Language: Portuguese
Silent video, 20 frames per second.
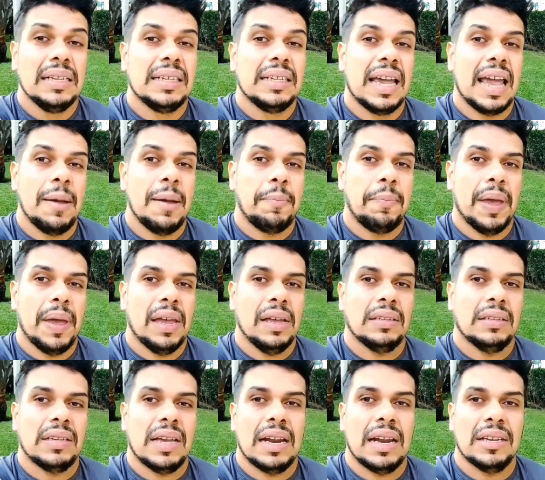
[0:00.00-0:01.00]
De
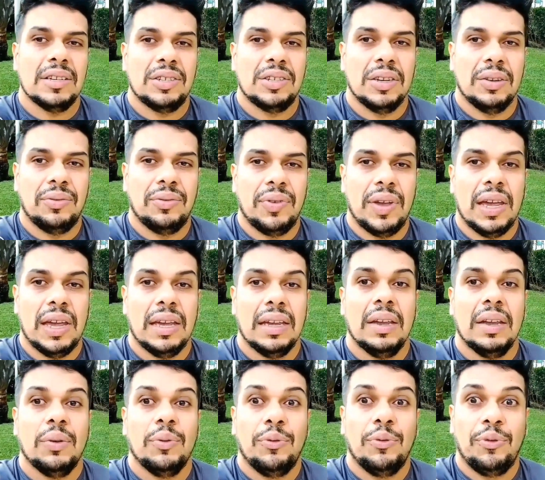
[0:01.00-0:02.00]
repente elas te
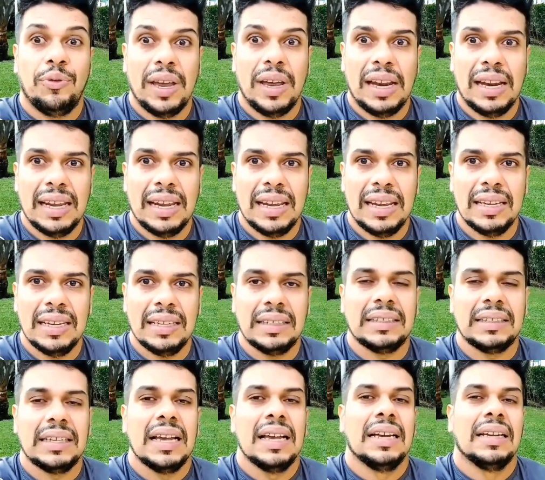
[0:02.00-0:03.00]
veem
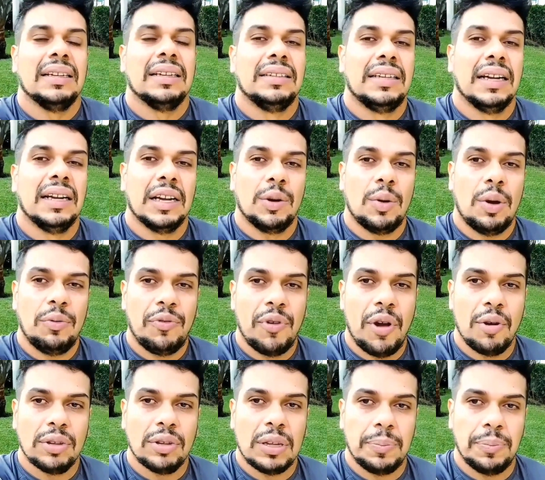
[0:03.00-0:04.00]
feliz, dando a
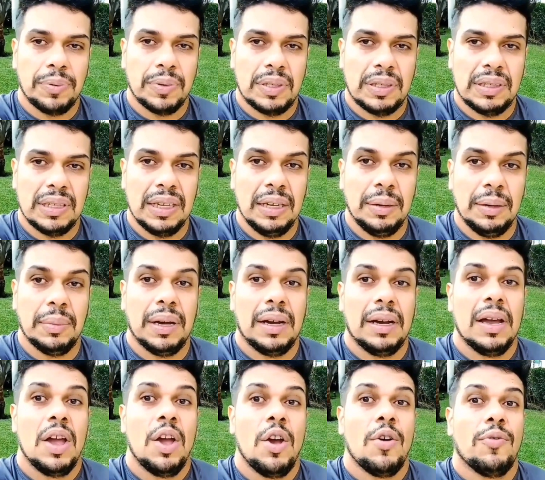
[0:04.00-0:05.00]
volta por
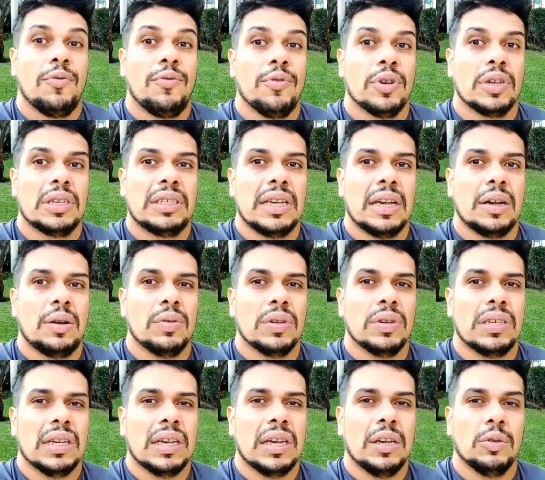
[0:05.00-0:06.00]
cima, você
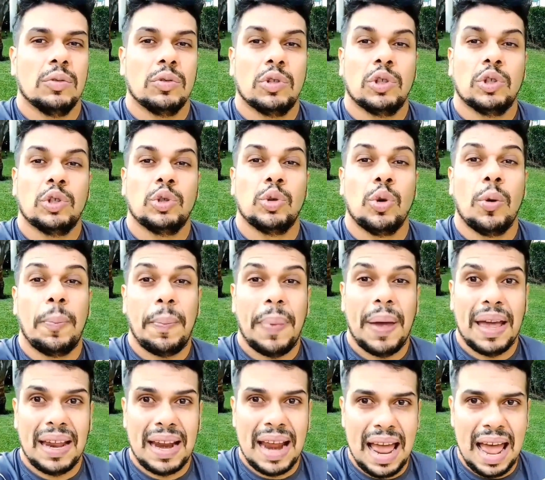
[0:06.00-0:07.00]
conseguindo
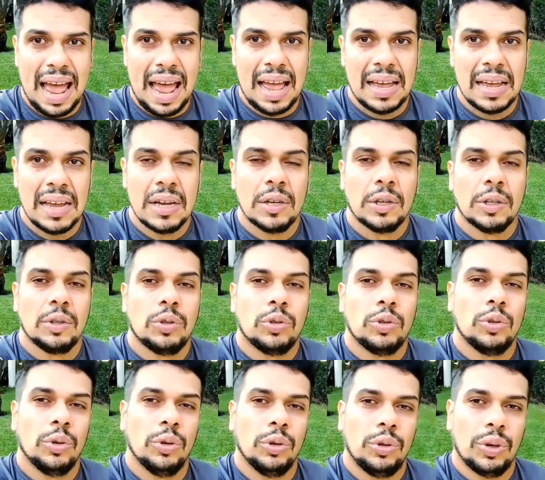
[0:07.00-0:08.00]
superar
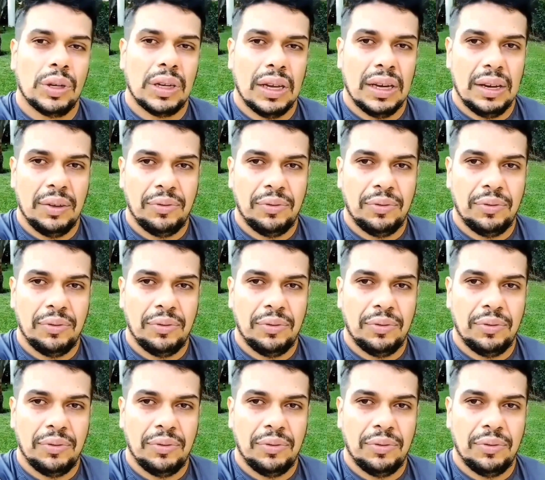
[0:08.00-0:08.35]
tudo o que lhe